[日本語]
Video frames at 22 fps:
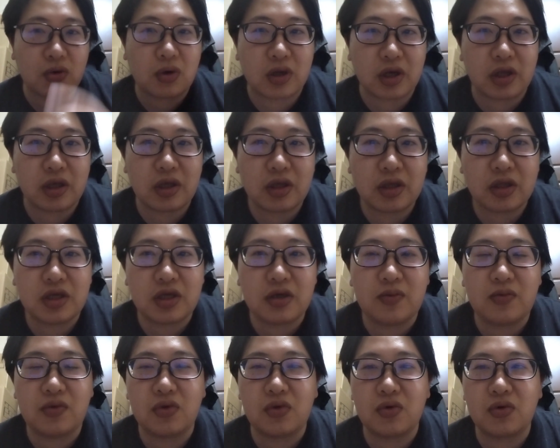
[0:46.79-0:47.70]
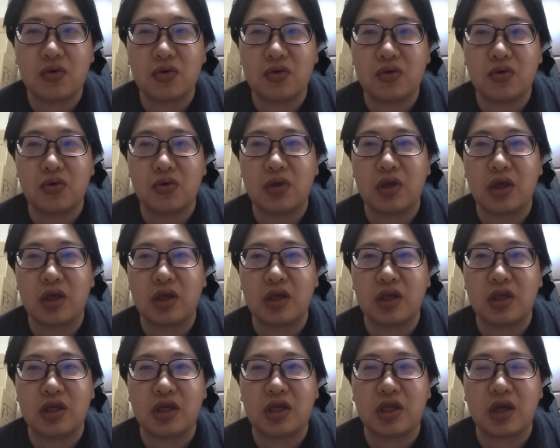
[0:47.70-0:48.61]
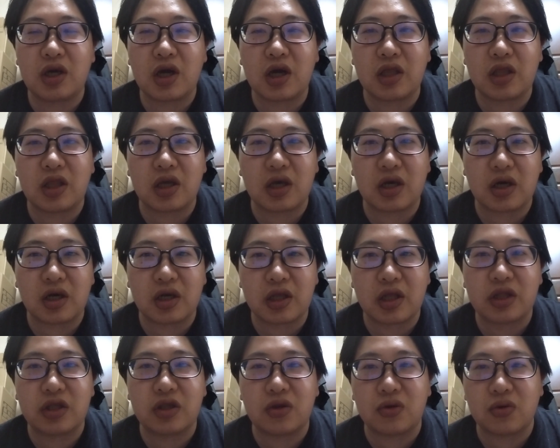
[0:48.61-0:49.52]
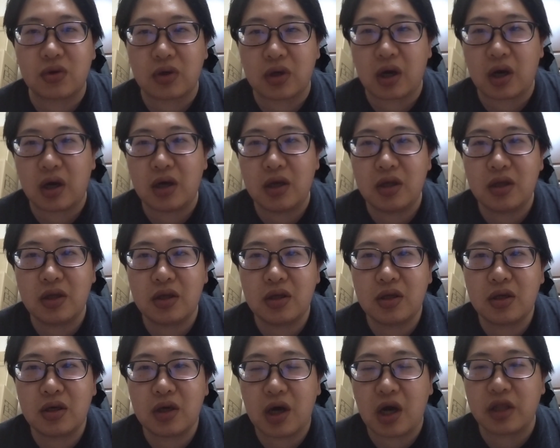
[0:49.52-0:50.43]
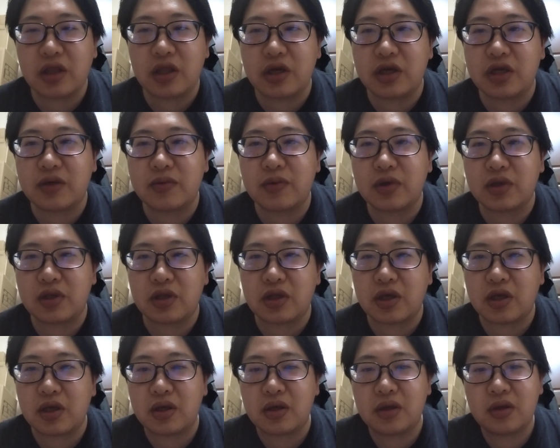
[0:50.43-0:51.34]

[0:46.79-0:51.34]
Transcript: とかね自分のことを電気にして書いたやつとかあったりしますね